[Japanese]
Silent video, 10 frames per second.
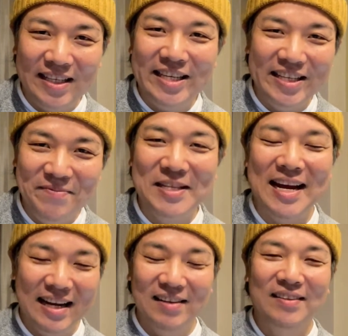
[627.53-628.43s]
いいみ
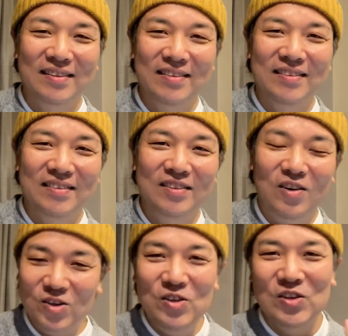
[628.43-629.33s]
たい
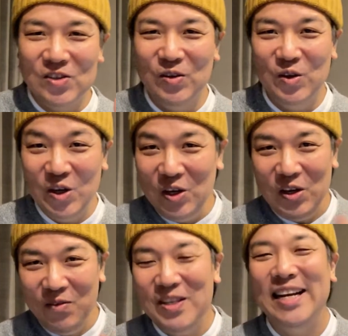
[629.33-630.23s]
な。あ、いいですよ。
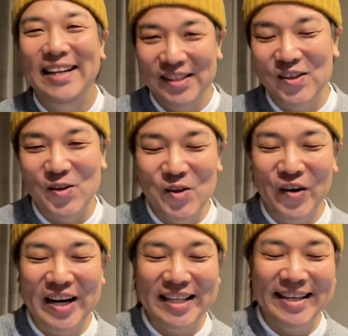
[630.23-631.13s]
ええー、みたいな、ちょっと
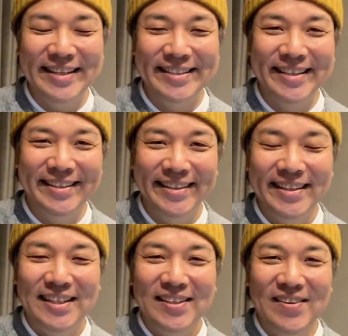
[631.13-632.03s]
驚かれたんですけど、
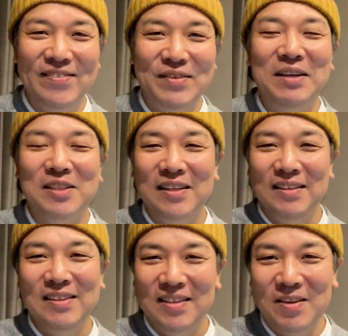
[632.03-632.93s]
でもまあ、
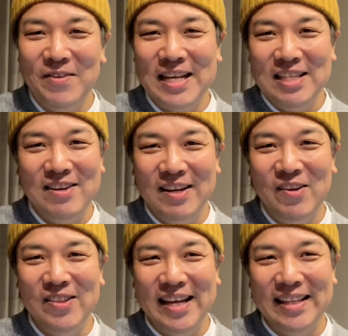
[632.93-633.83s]
友達は
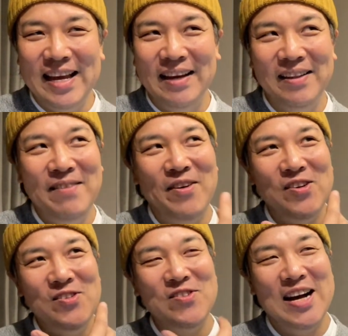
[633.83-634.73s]
飲んでて、で、
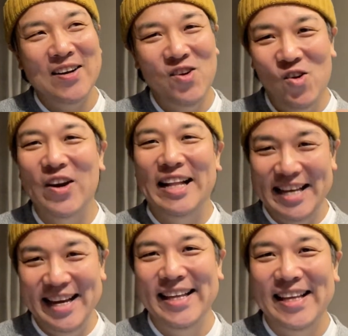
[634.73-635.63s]
僕はコーラ
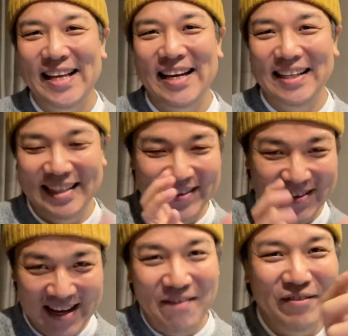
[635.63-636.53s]
で、あの、
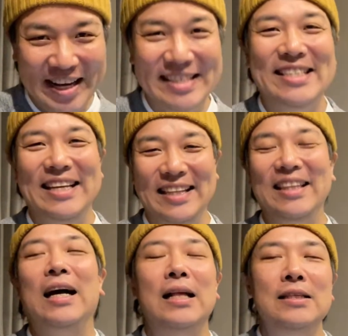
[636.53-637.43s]
乾杯してっ
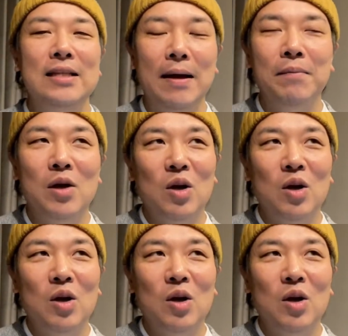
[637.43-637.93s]
て感じで。